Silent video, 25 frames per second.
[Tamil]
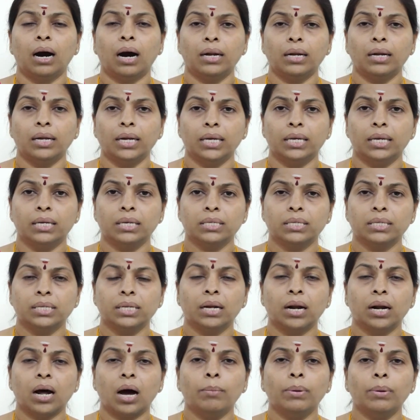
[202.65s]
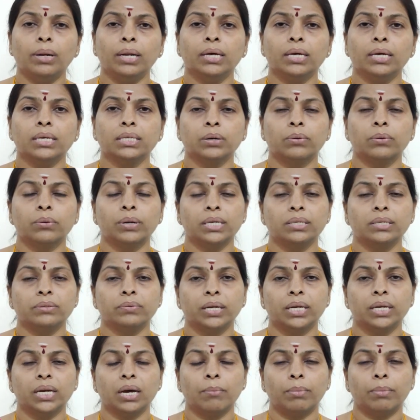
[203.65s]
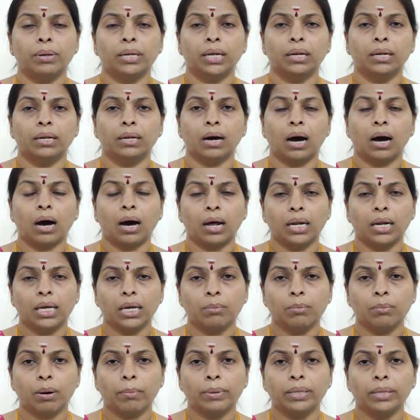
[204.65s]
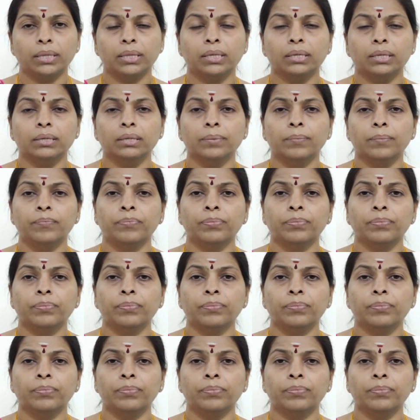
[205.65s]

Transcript: அன்னை ஸ்ரீ ராமலிங்க சௌடேஸ்வரி அம்மனின் ஆலயம் அமைத்து